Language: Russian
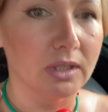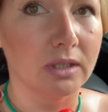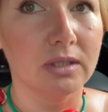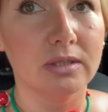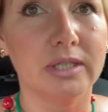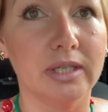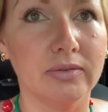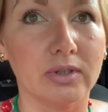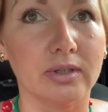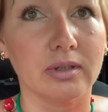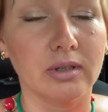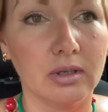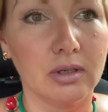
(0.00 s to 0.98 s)
и
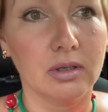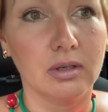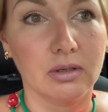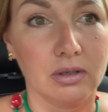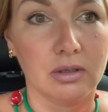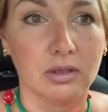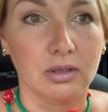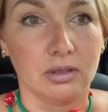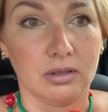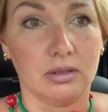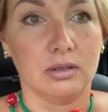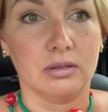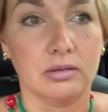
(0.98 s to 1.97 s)
деревья
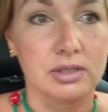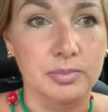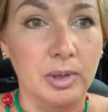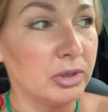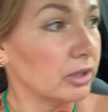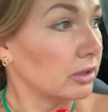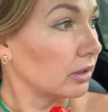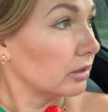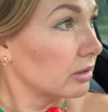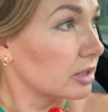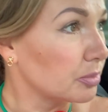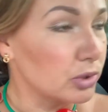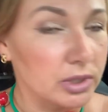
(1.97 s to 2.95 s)
а, с момента
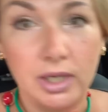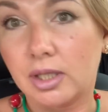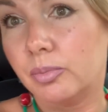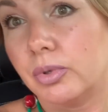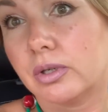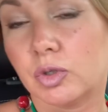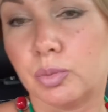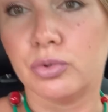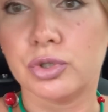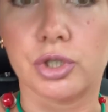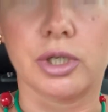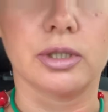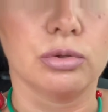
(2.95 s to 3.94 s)
распускания первых
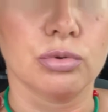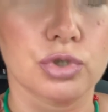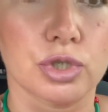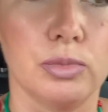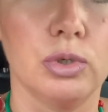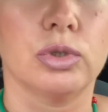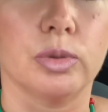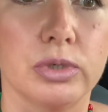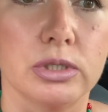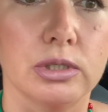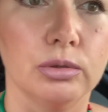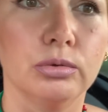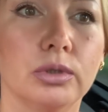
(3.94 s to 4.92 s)
почек, они тоже имеют
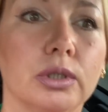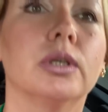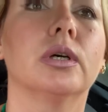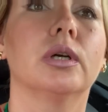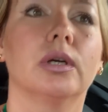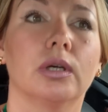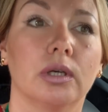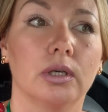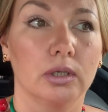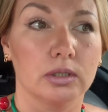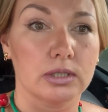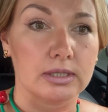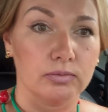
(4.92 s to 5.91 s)
определенный
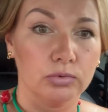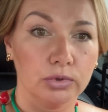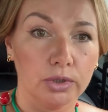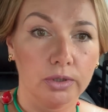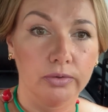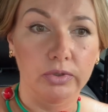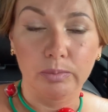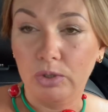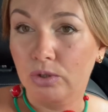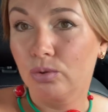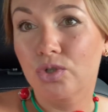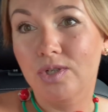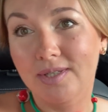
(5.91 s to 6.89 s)
свой
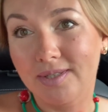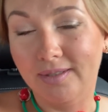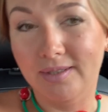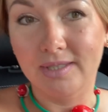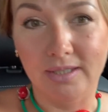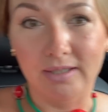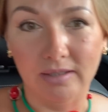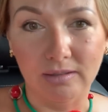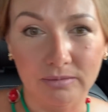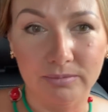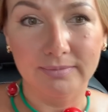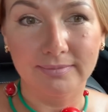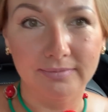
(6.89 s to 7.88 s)
временной жизненный цикл.
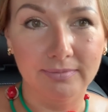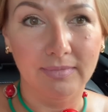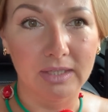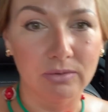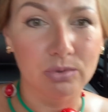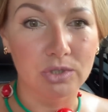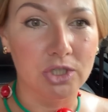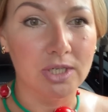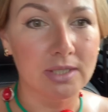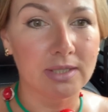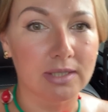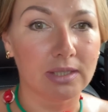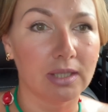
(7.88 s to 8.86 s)
И вот
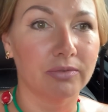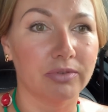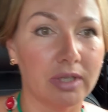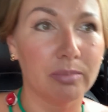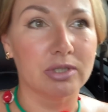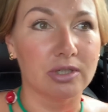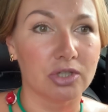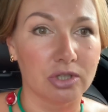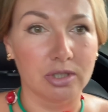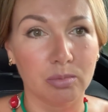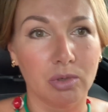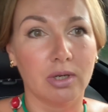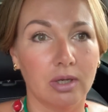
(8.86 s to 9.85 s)
сейчас настало время,
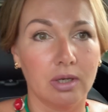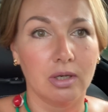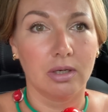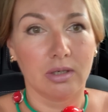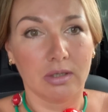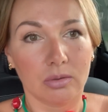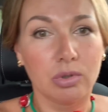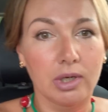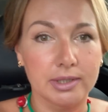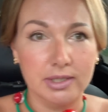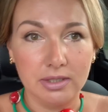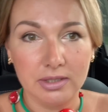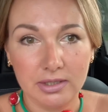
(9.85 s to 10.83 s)
значит, им
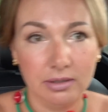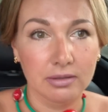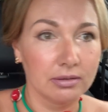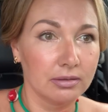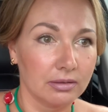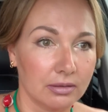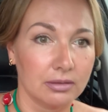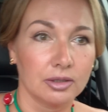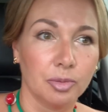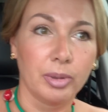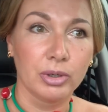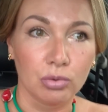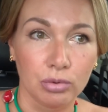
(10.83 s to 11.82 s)
уходить а,
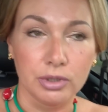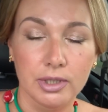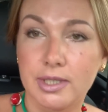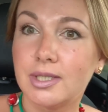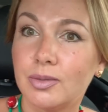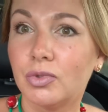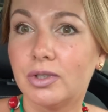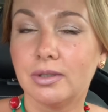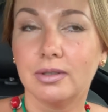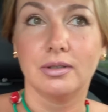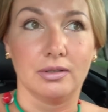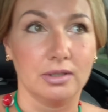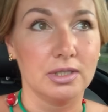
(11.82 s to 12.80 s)
на покой на зимний,
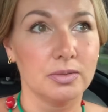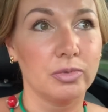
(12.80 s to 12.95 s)
и они